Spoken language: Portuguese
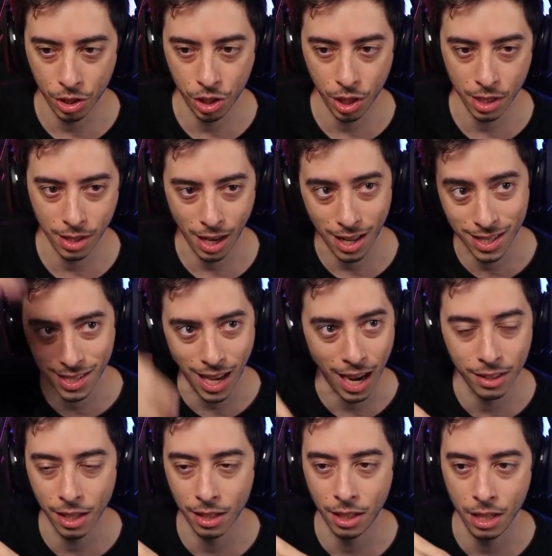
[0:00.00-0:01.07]
dias ela
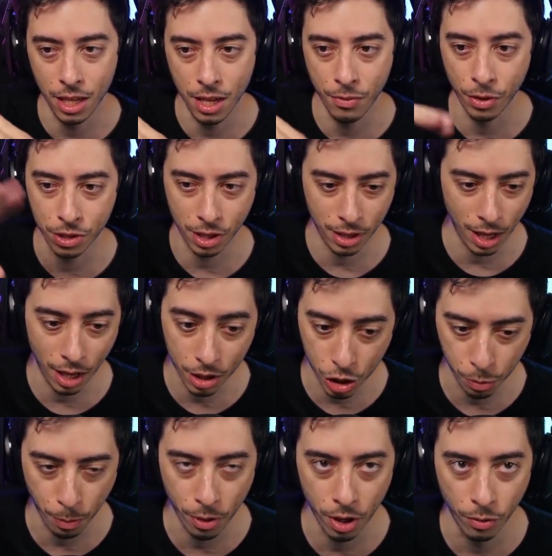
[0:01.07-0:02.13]
sai daqui e você tem ela
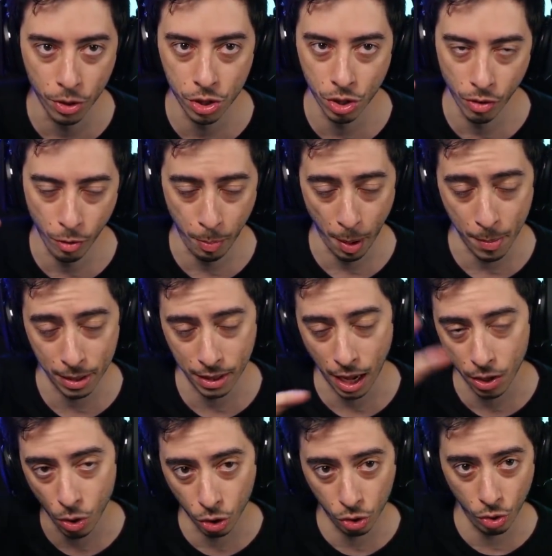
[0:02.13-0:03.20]
disponível de novo para mandar
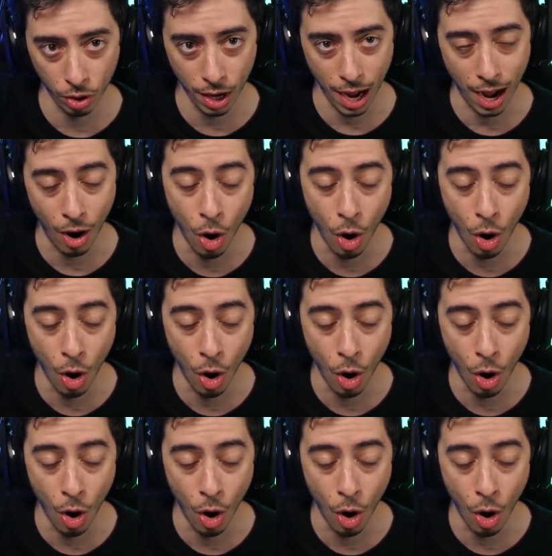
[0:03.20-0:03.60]
em outro lugar